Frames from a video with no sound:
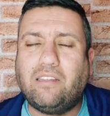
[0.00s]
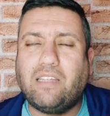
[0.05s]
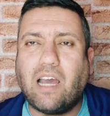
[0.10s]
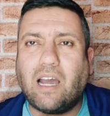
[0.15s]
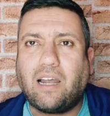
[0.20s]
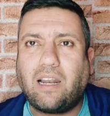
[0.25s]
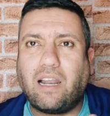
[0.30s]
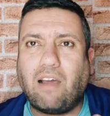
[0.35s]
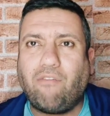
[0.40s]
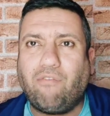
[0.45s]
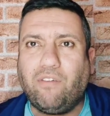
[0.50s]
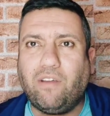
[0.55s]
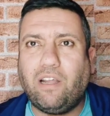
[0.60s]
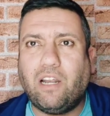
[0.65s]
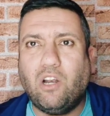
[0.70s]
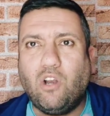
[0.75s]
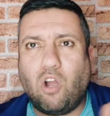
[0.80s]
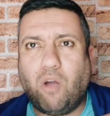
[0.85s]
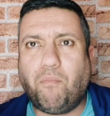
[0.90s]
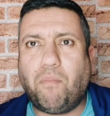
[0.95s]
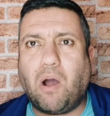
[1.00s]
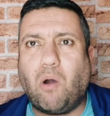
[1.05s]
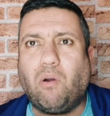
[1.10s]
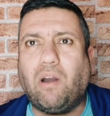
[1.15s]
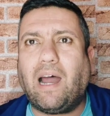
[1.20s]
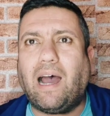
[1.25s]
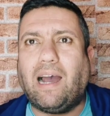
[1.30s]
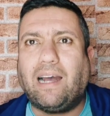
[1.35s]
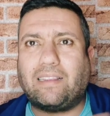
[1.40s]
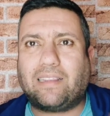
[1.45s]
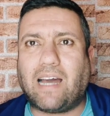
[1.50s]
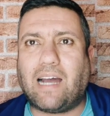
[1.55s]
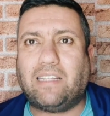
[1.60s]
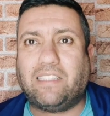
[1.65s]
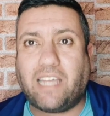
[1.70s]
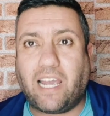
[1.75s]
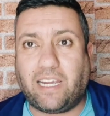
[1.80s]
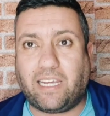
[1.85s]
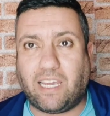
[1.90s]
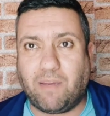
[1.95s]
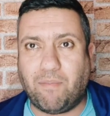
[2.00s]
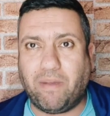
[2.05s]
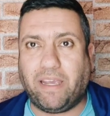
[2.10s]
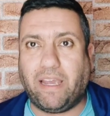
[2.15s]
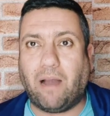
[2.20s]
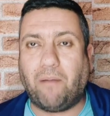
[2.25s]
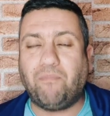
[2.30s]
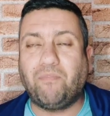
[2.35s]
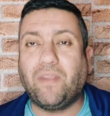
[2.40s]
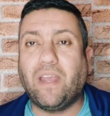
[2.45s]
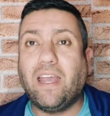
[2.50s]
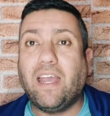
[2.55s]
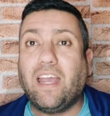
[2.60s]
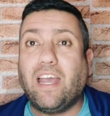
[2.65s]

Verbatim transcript: داخله في لعبه ولا اخطاء تحكيميه